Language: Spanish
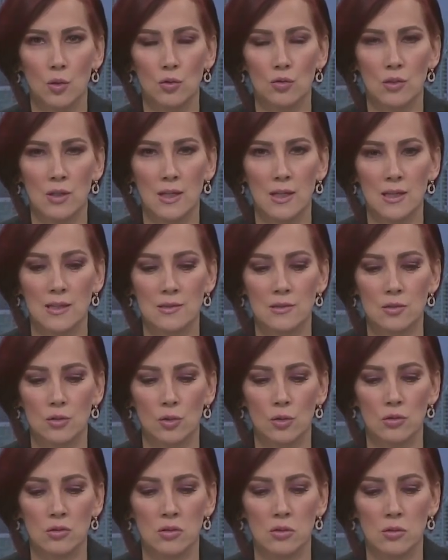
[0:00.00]
donde
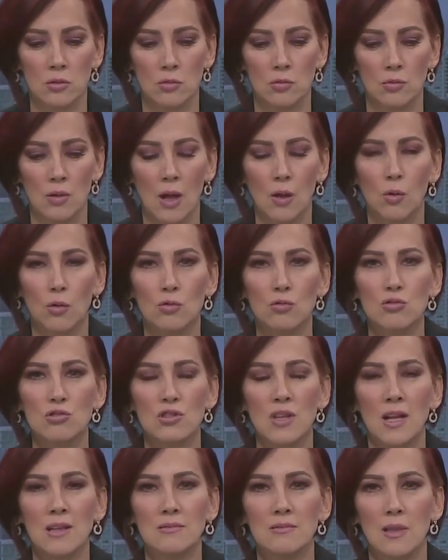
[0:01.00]
son una
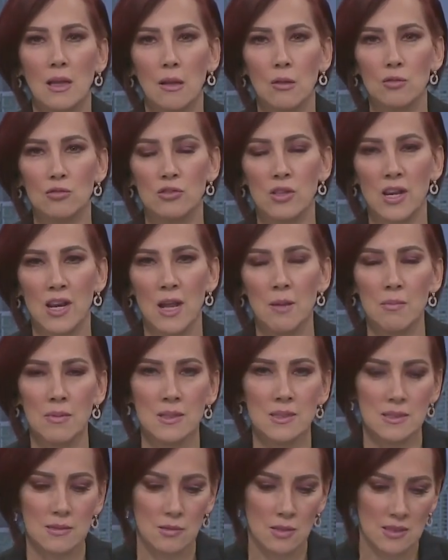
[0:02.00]
constante los derrames.